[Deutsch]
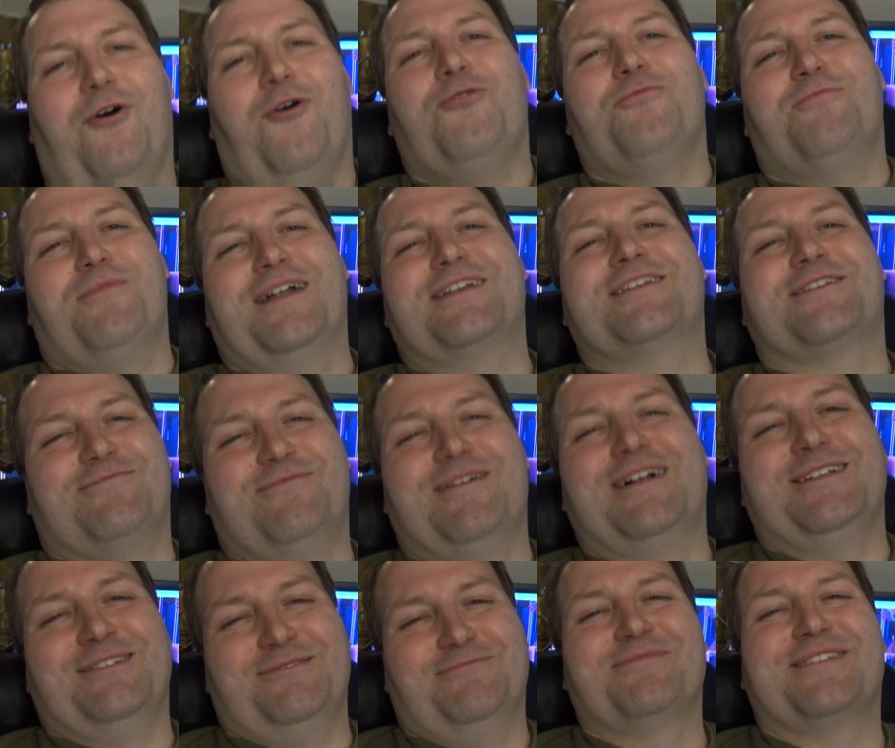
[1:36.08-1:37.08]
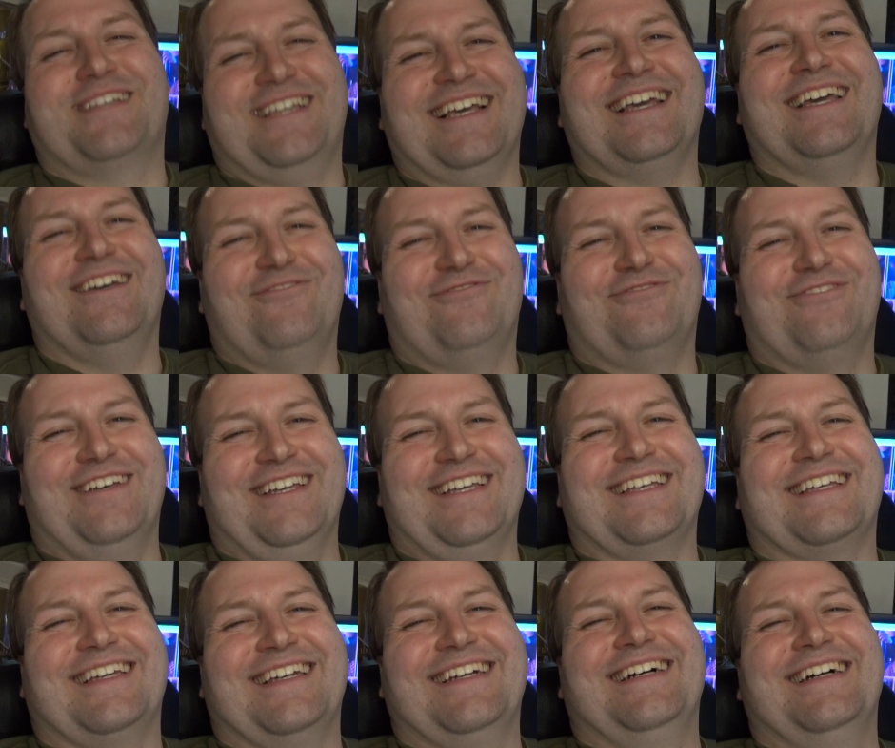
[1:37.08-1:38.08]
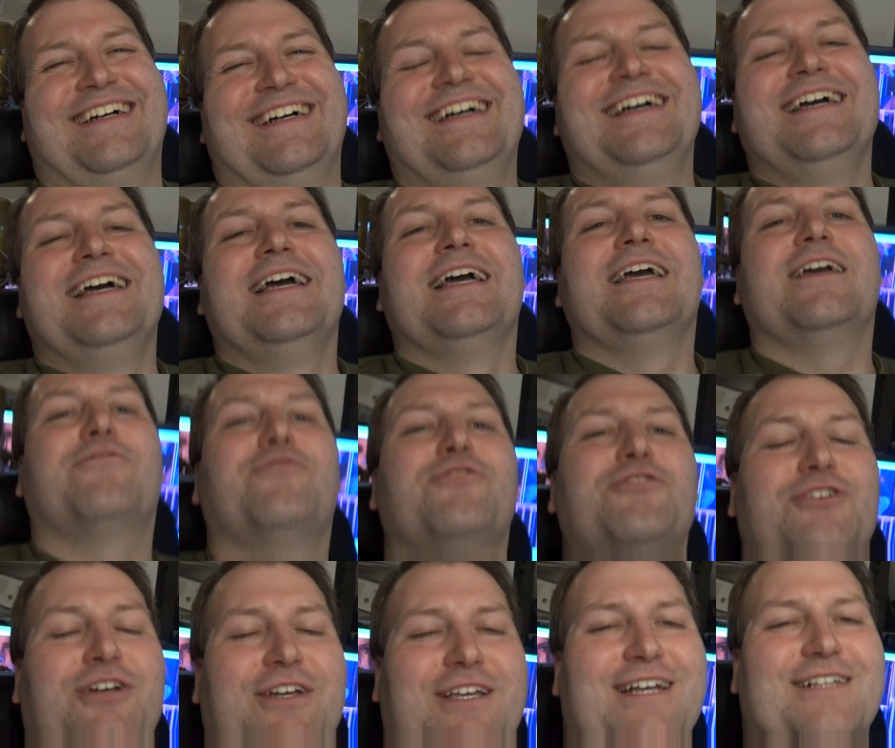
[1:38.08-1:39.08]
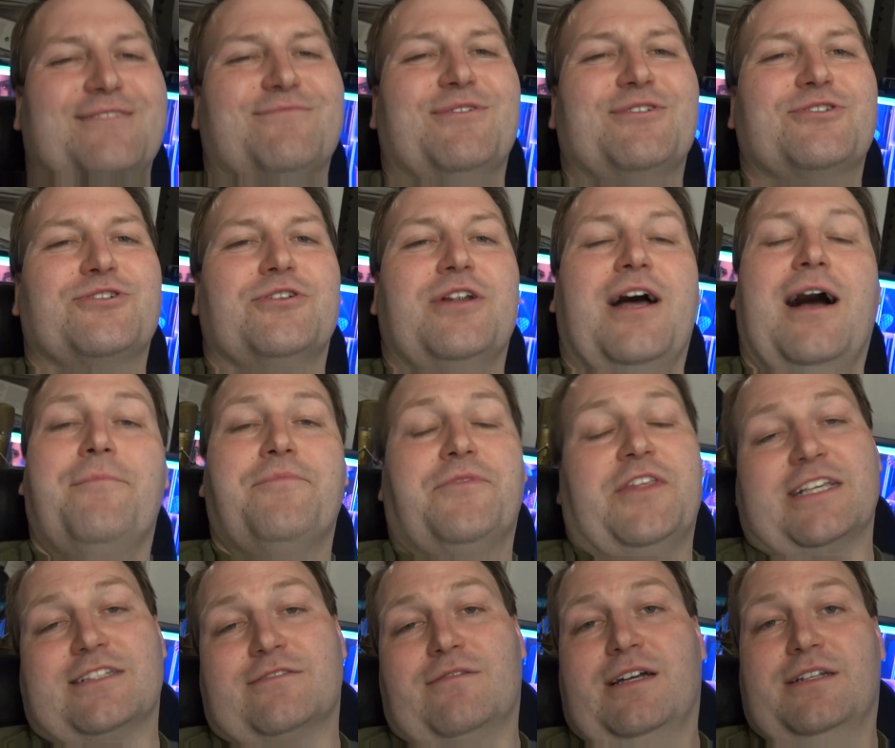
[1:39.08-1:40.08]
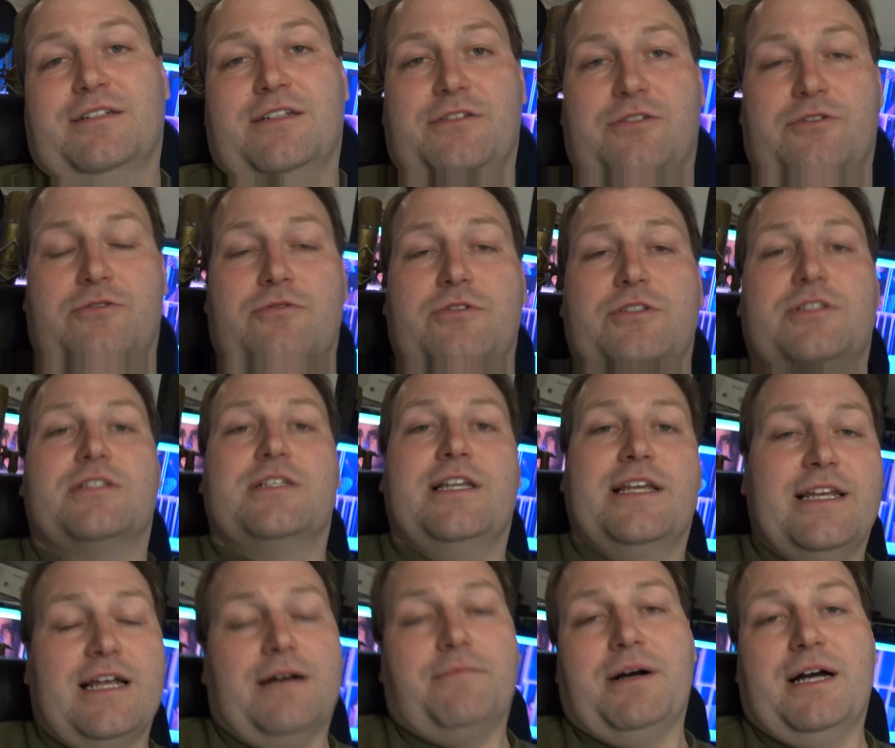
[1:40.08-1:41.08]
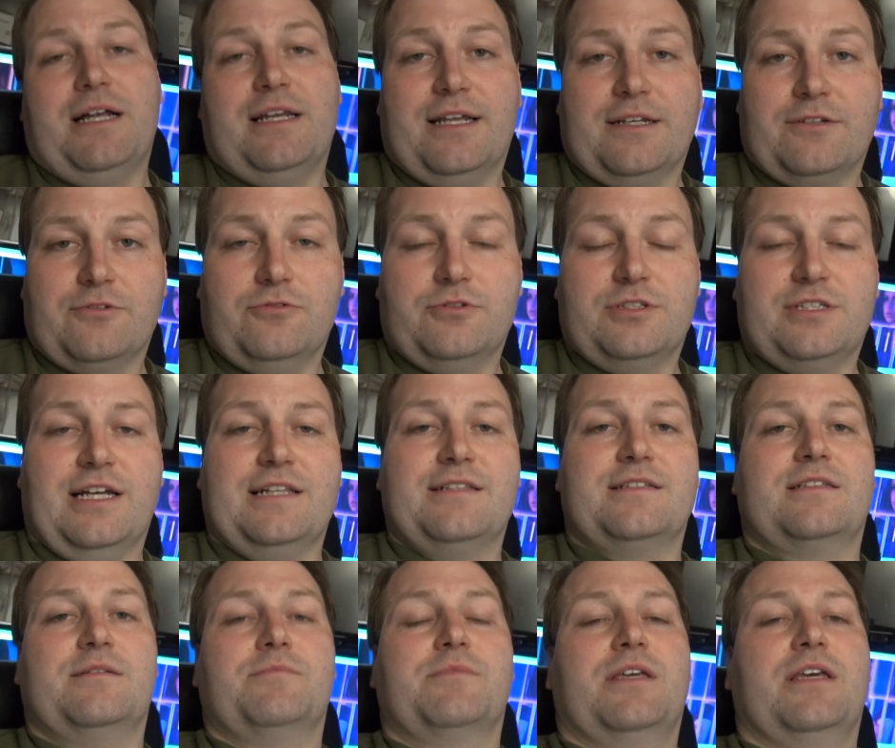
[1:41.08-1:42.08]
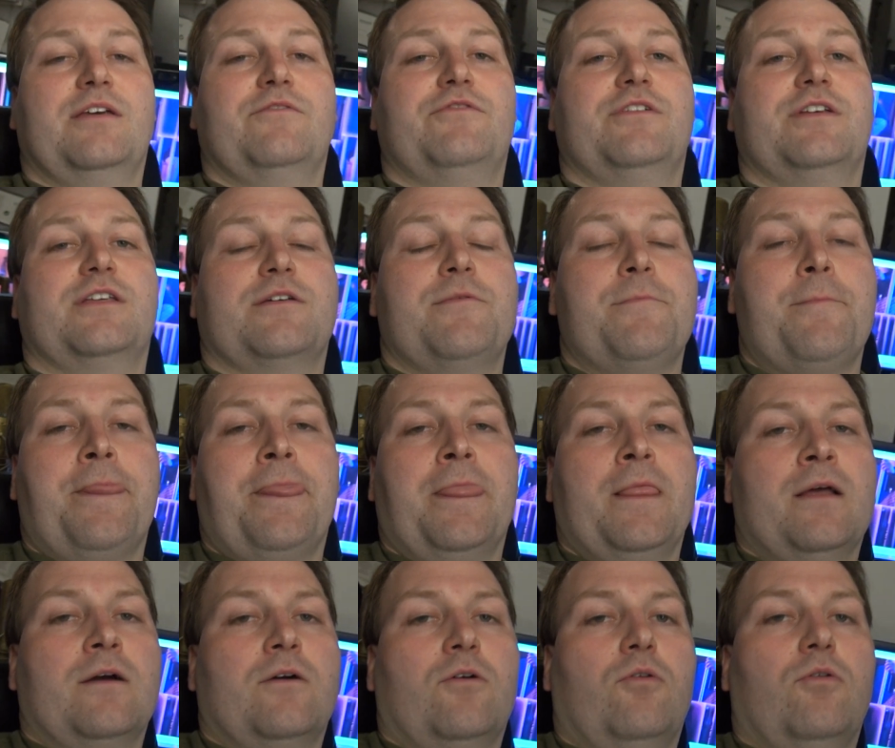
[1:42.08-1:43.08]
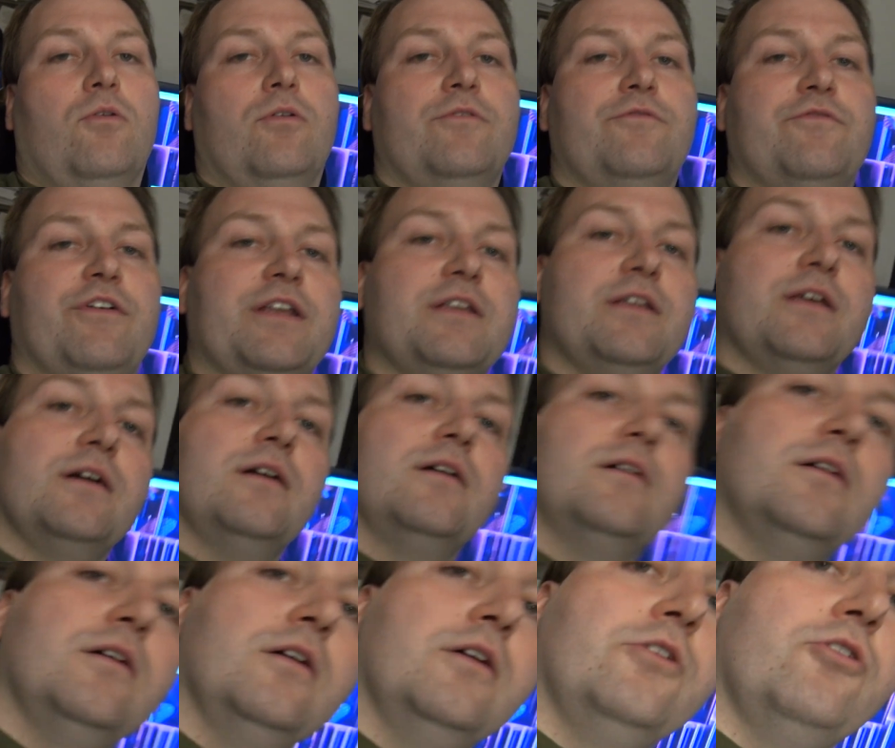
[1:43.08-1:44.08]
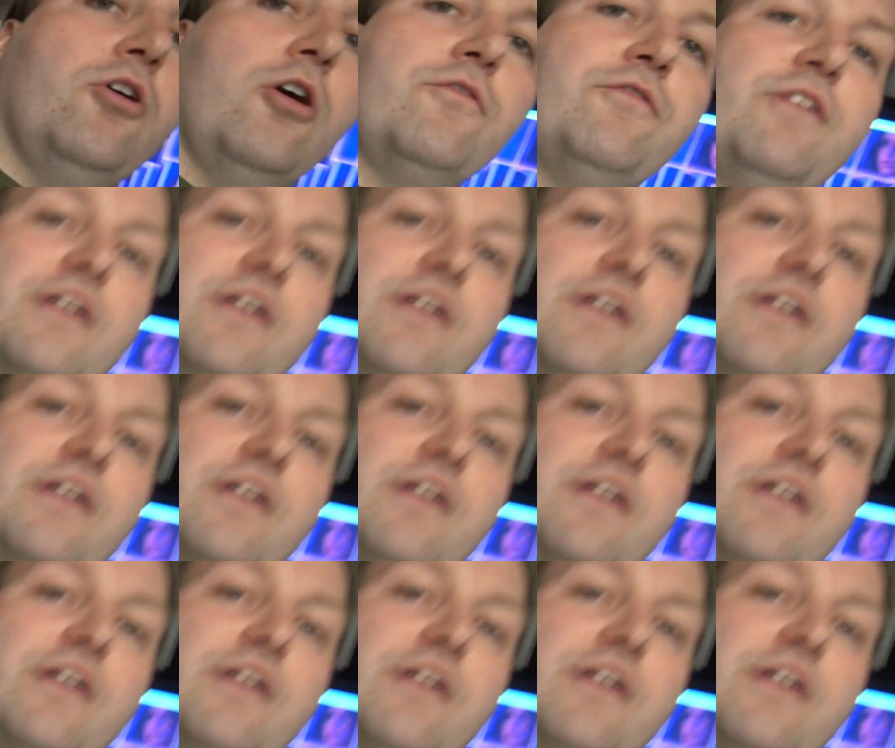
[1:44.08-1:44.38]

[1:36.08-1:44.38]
auch manchmal im Käfig. Ich wünsche euch erstmal einen schönen Abend. Das waren die News. Lena Meyer-Landrut tanzt im Käfig. Und wenn ihr äh, noch